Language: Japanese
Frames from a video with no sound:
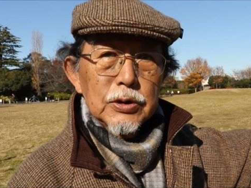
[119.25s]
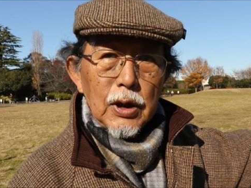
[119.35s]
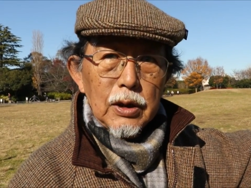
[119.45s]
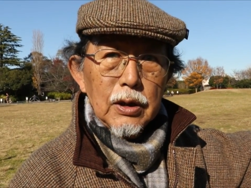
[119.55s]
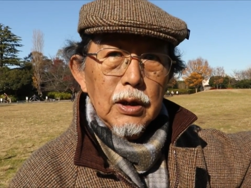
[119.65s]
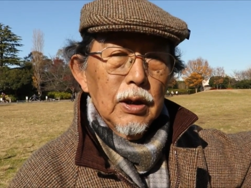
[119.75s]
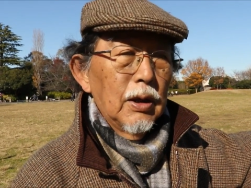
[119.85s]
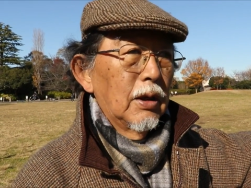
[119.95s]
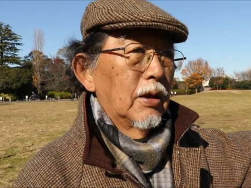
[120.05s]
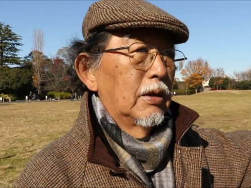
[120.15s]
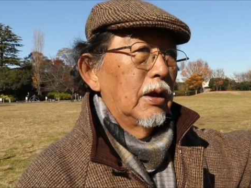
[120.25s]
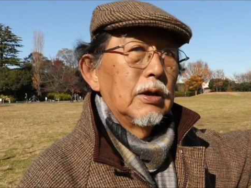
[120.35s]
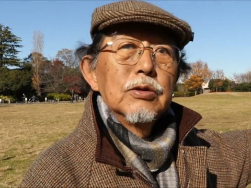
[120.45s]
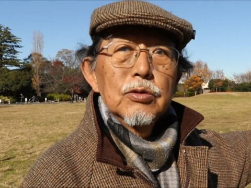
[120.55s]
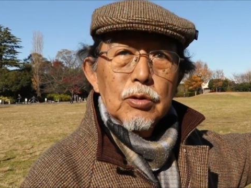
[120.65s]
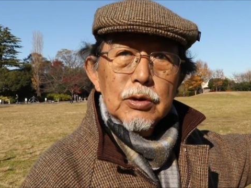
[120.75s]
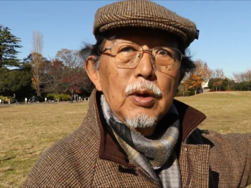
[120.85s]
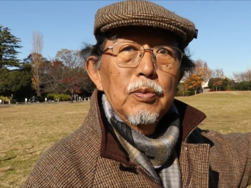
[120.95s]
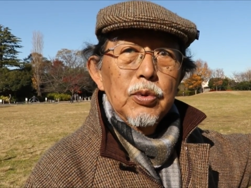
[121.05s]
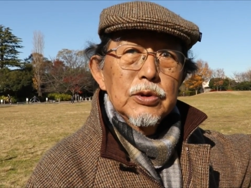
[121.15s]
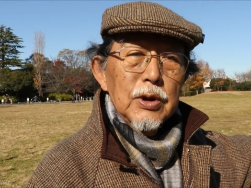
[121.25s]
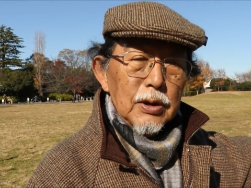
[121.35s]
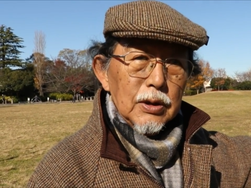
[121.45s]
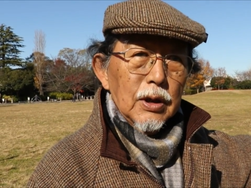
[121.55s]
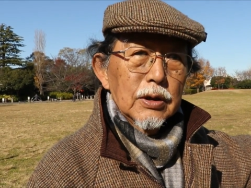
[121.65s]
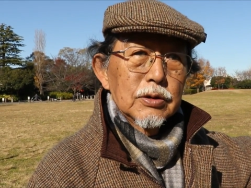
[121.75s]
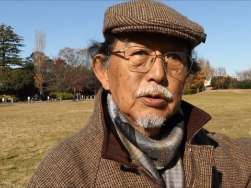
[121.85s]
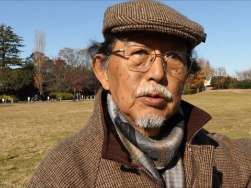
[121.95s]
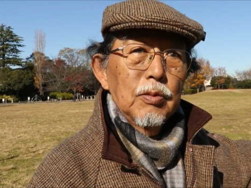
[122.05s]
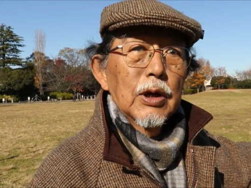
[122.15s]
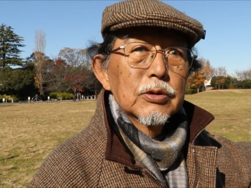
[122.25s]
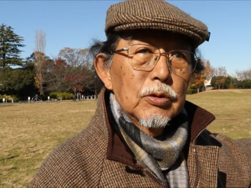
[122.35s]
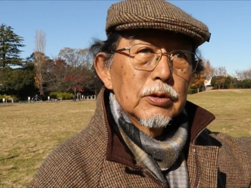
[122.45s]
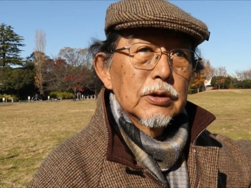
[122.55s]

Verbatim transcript: したりね、犬の散歩したりなんかするのもあそこで